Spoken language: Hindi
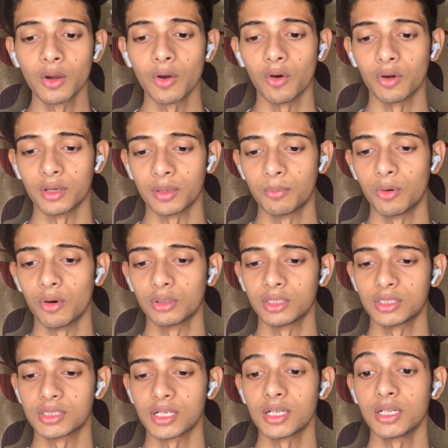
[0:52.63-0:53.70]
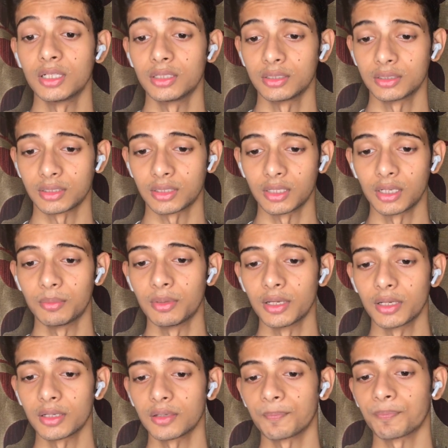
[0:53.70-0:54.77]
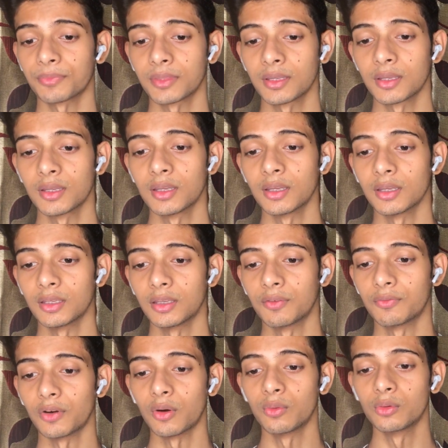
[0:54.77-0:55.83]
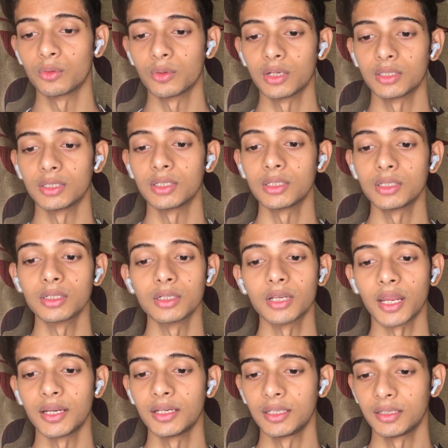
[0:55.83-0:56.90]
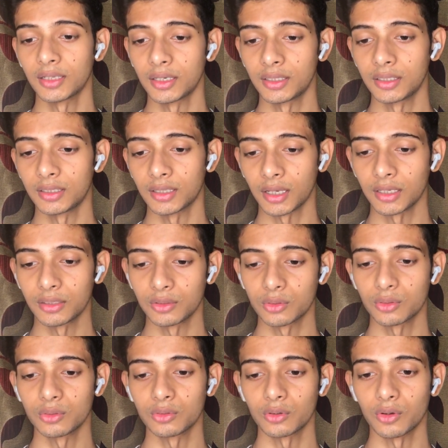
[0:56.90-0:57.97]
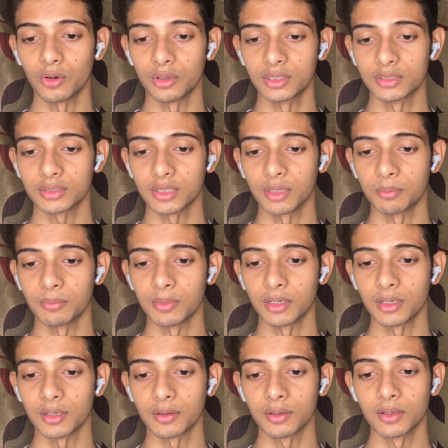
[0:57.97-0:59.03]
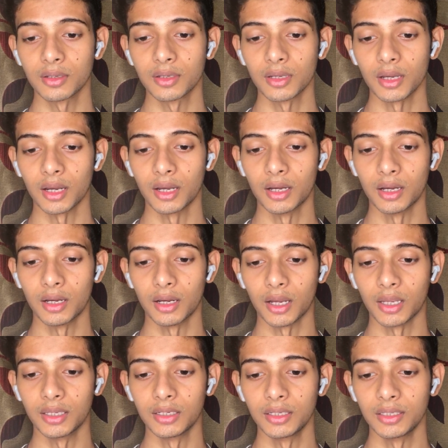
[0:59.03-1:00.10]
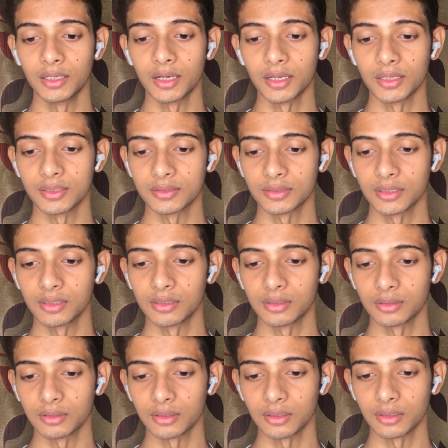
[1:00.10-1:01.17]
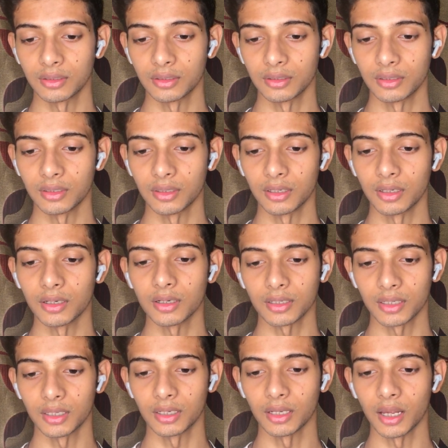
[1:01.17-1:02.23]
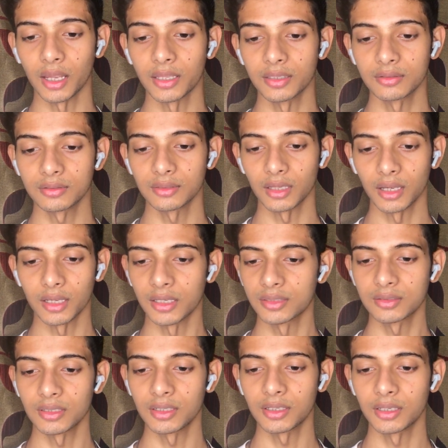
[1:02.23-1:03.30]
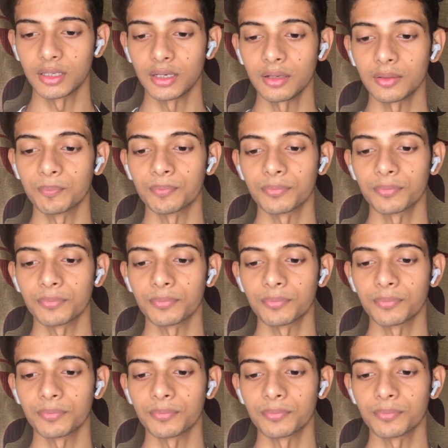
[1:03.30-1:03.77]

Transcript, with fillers: और ये बहुत अच्छा क्लब है ये फाउंड हुआ था 1999 को और इस क्लब में आई लीग आई एस एल खेल आई एस आई एस एल नहीं खेला